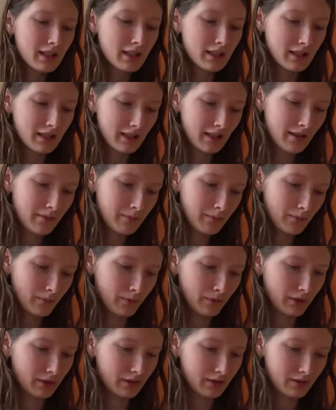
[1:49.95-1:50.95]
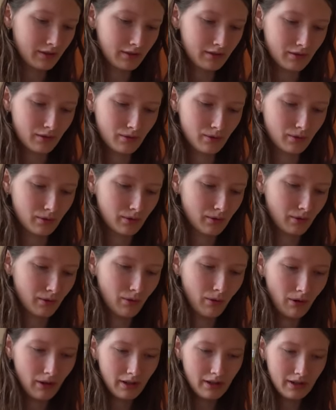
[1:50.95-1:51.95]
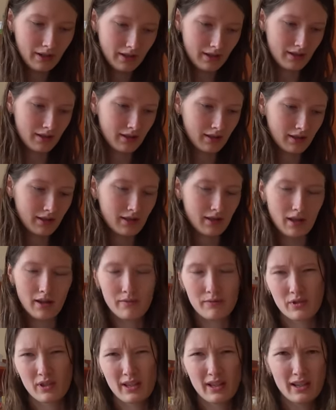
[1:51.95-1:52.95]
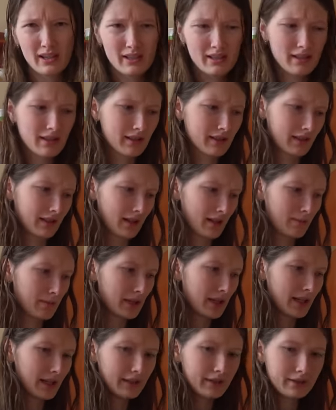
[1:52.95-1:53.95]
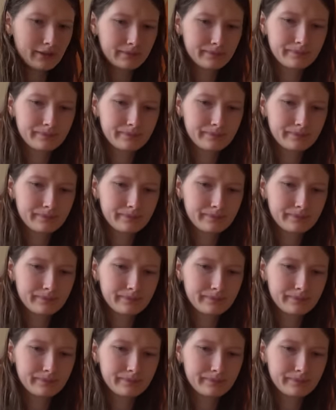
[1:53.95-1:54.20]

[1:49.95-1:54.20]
ем вот э, что-то такое из яйца, вчера делала омлет,